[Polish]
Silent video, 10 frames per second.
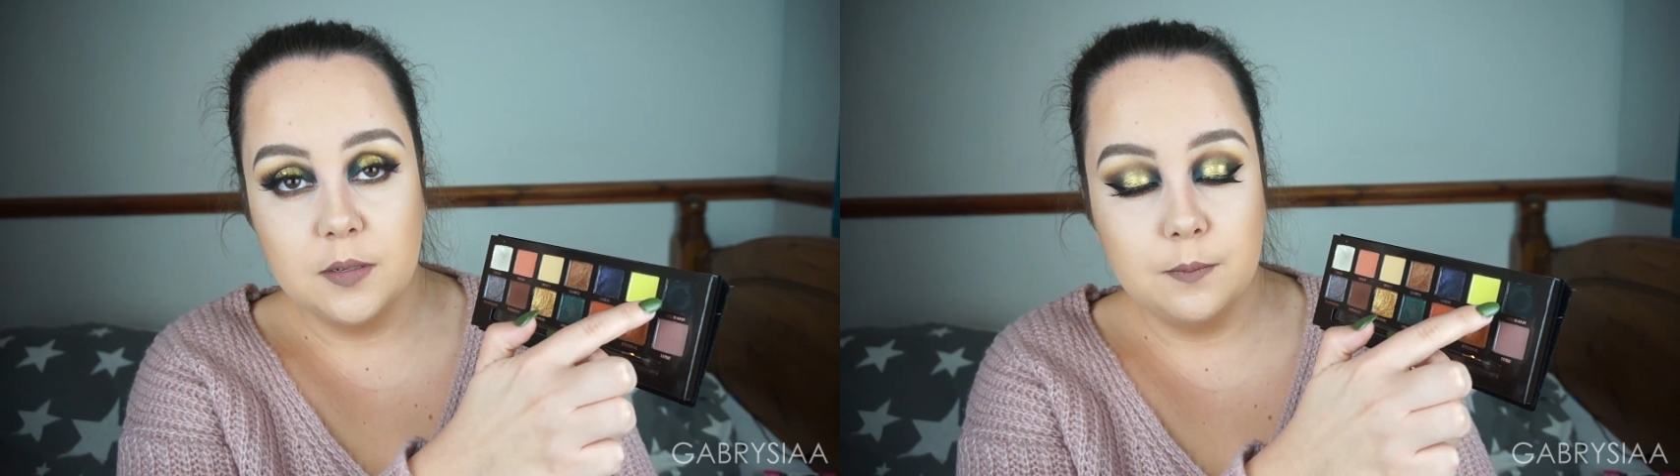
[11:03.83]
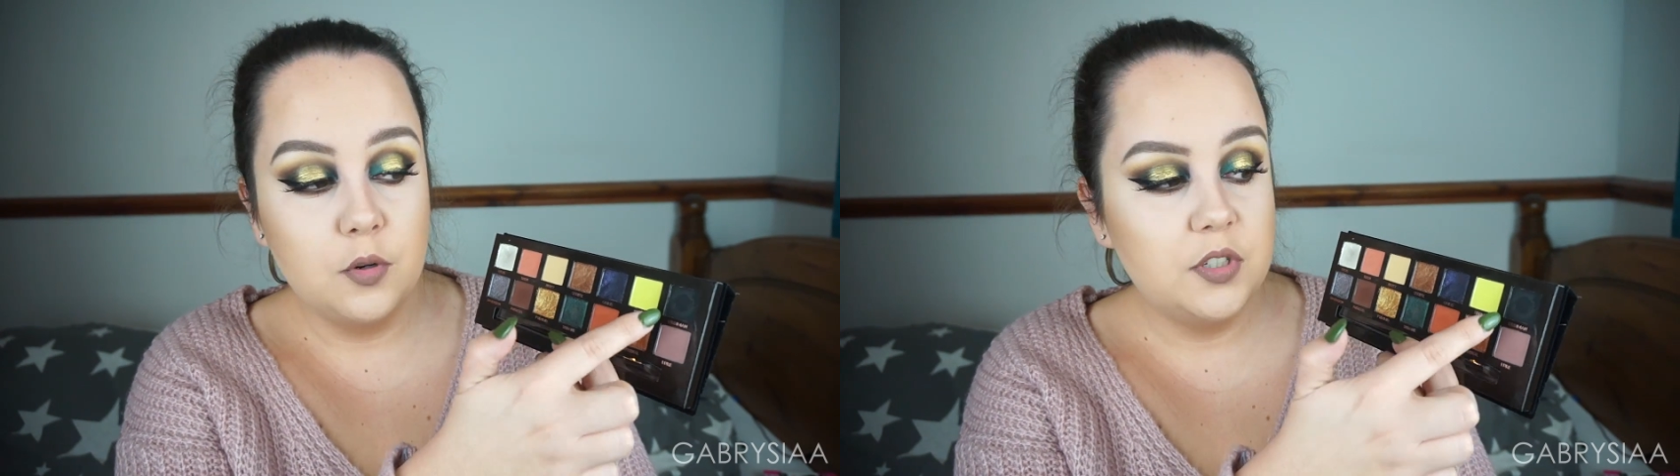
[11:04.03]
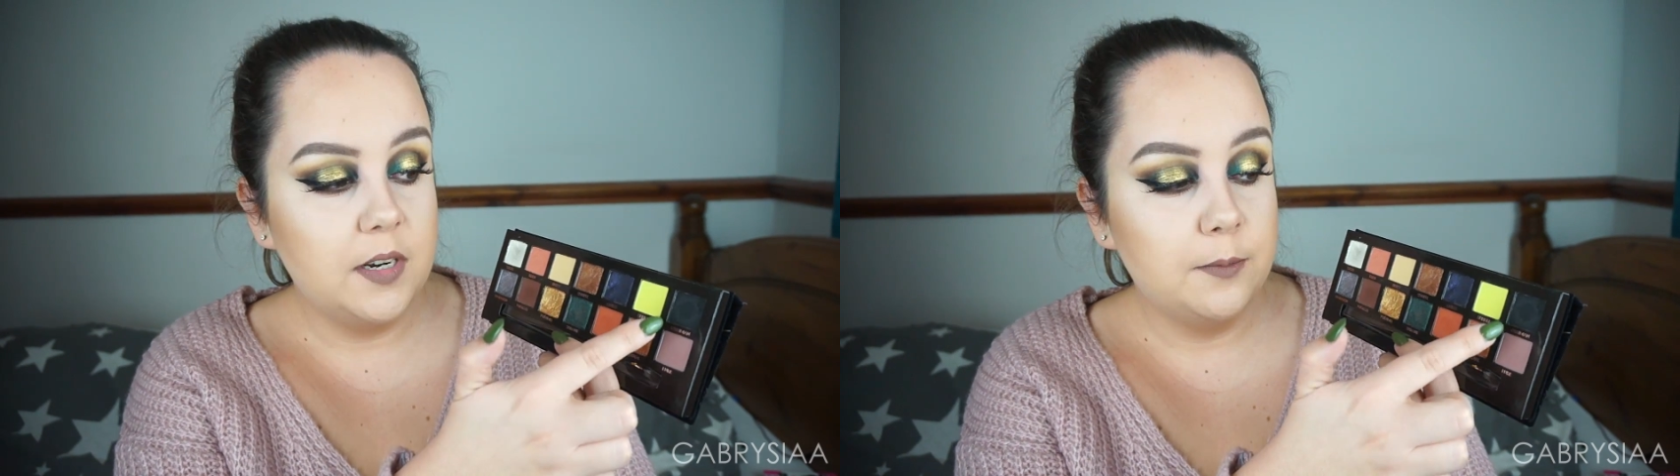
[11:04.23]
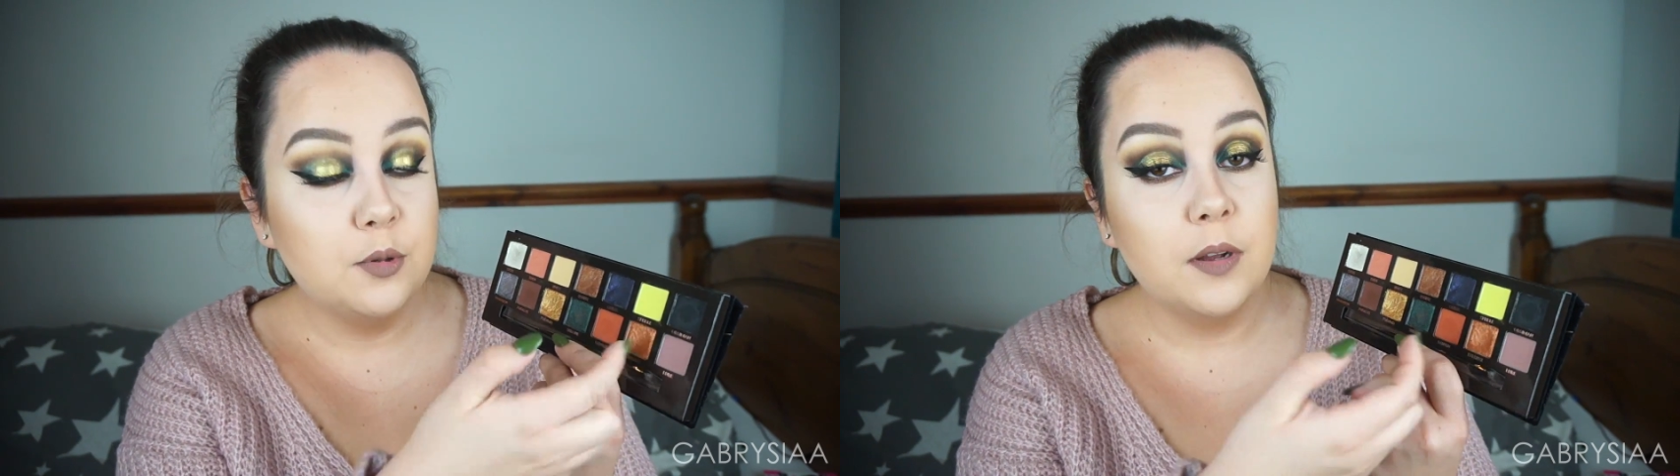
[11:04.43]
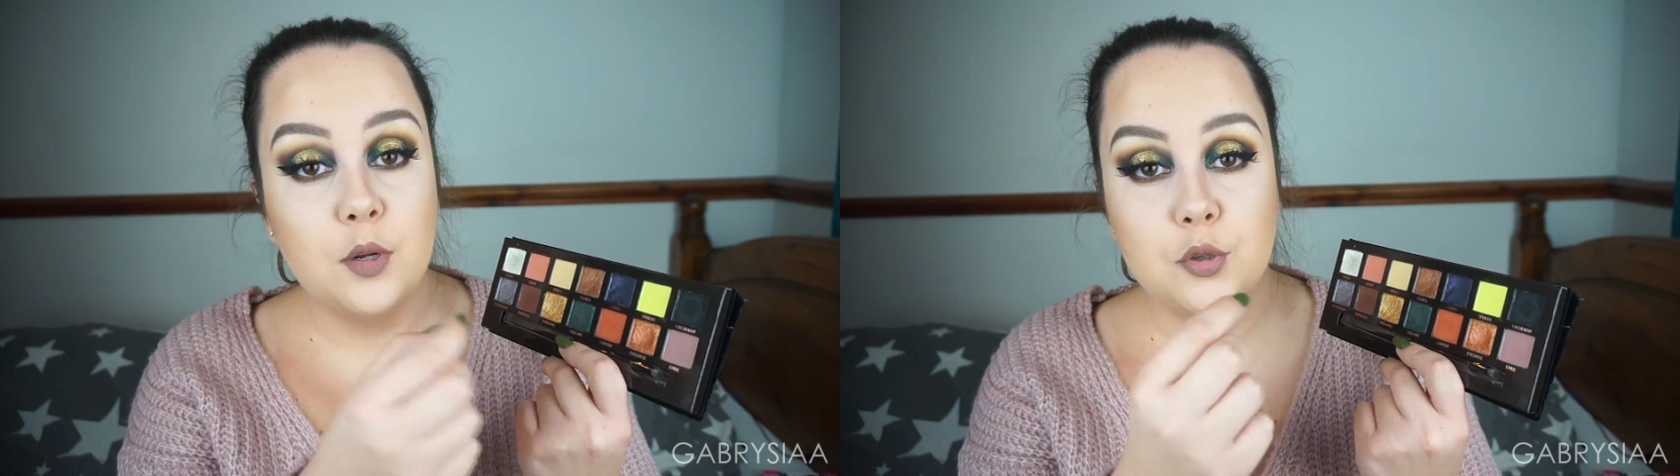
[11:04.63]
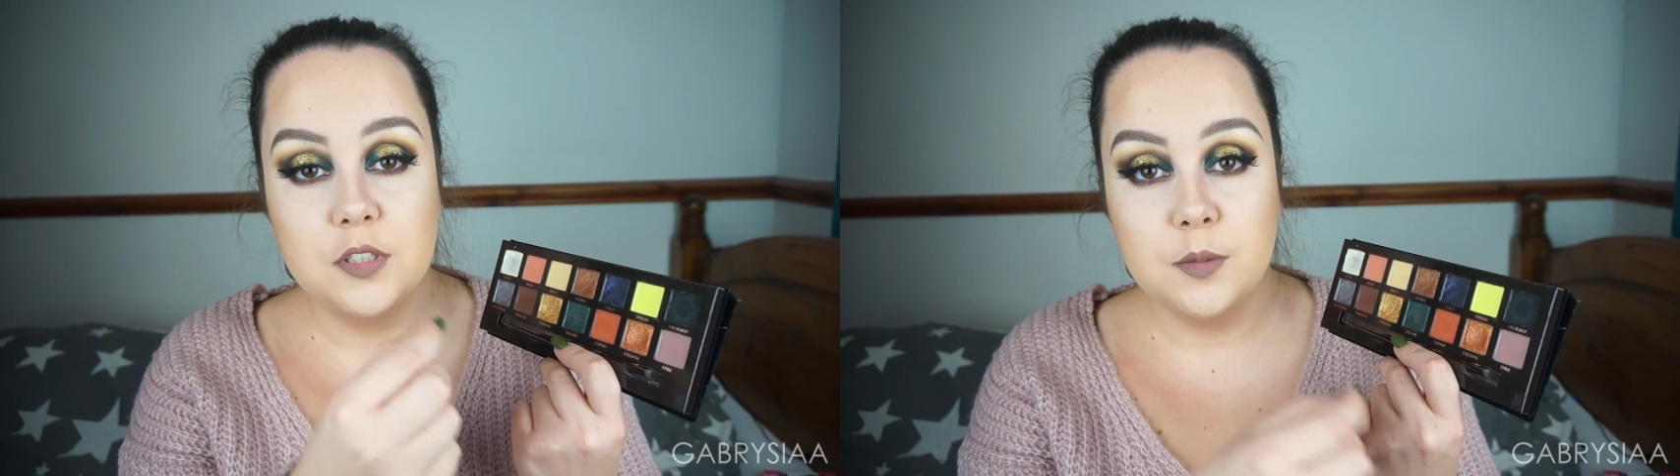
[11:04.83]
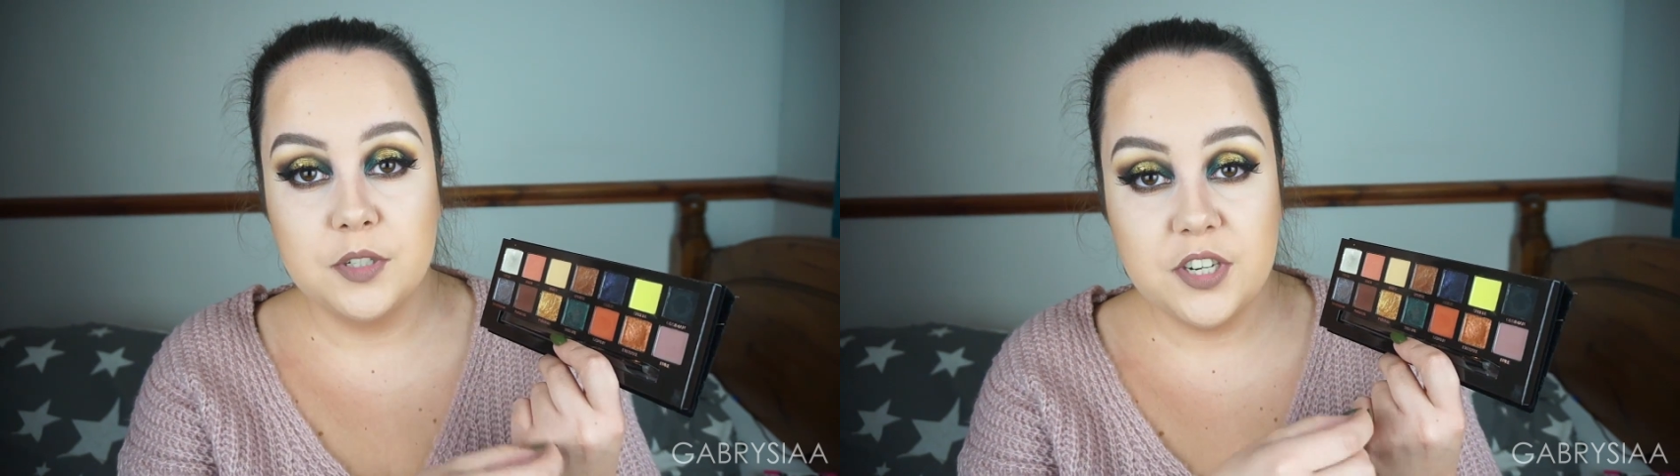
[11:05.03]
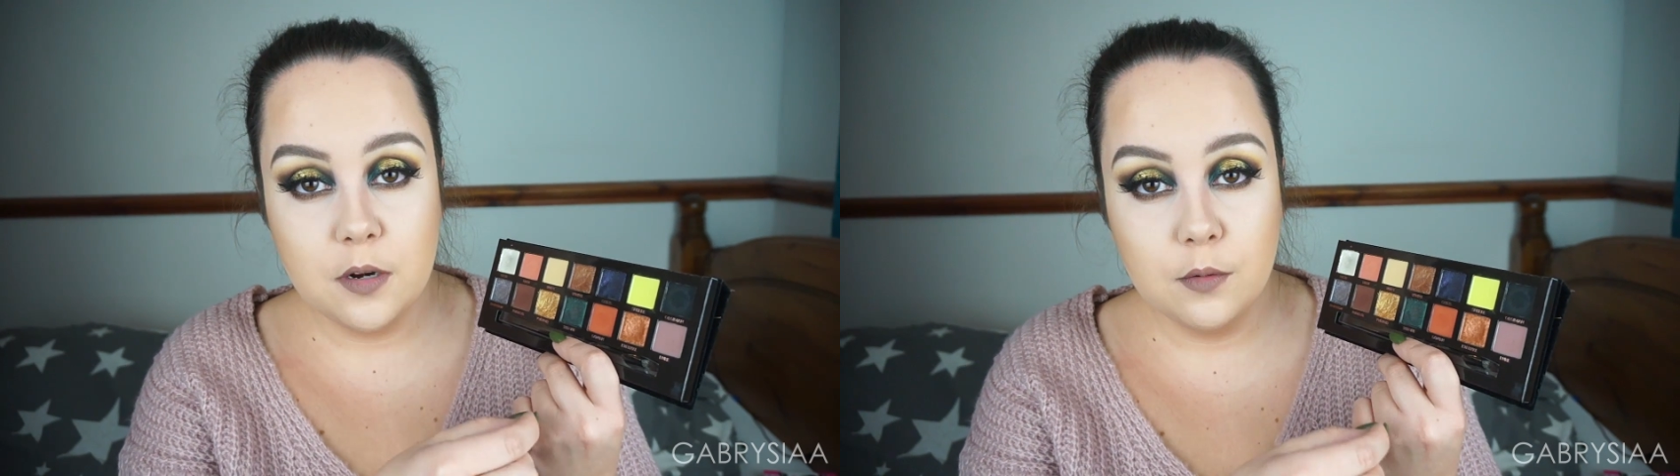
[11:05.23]
można na przykład nałożyć sobie
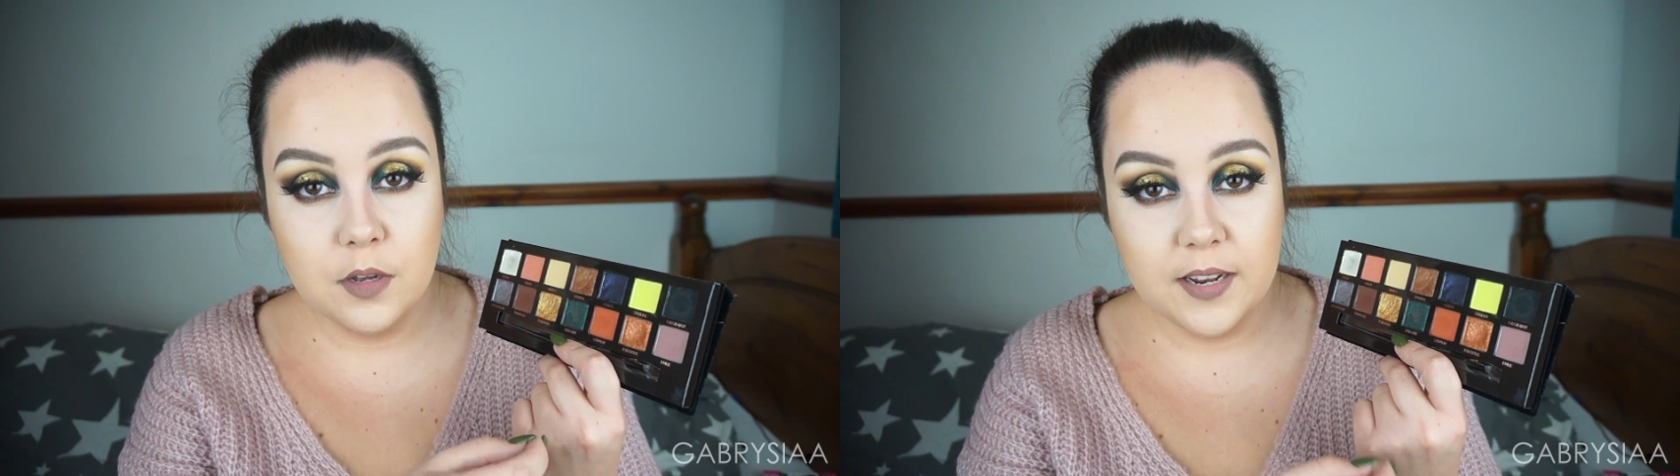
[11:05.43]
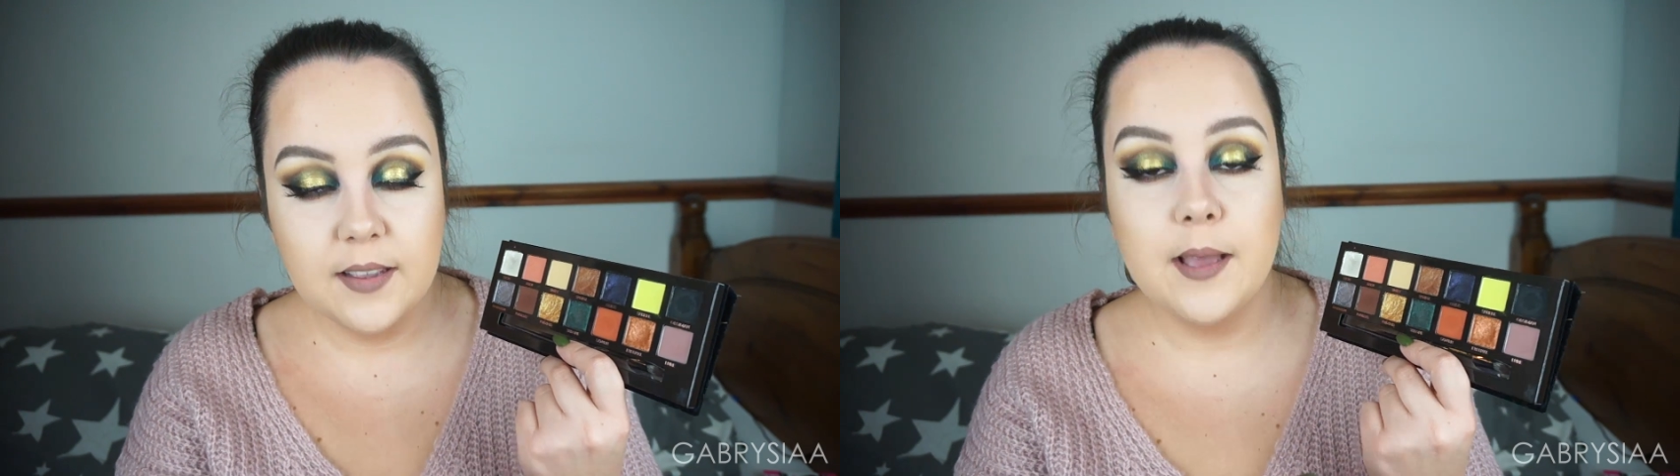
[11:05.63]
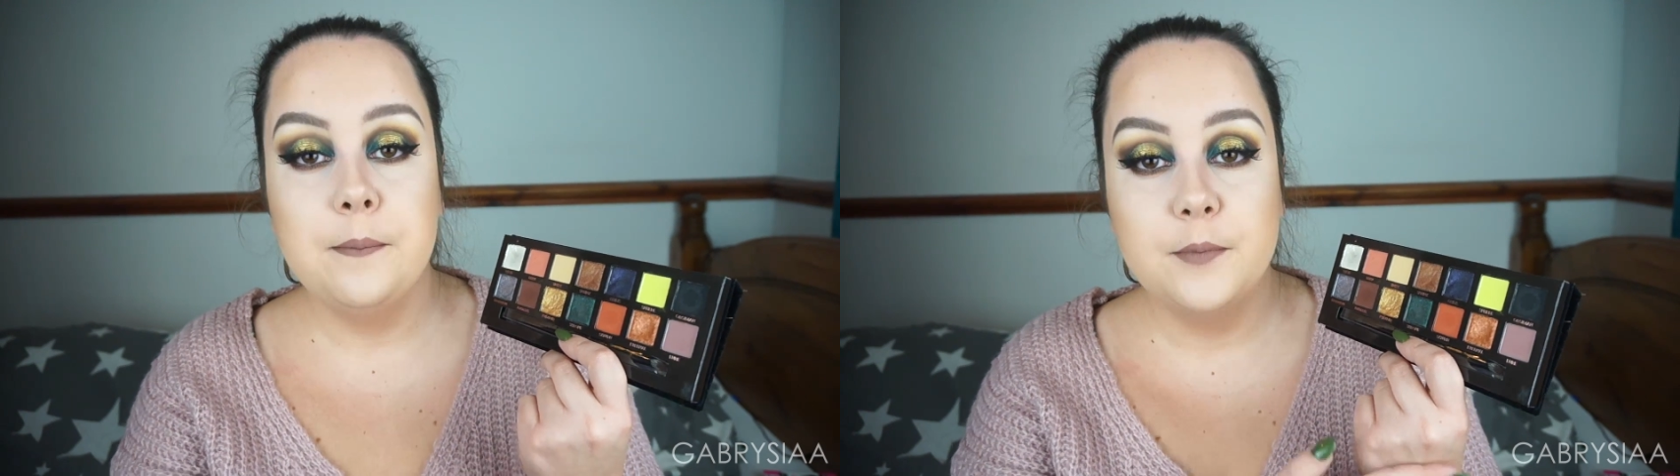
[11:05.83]
czarną kredkę,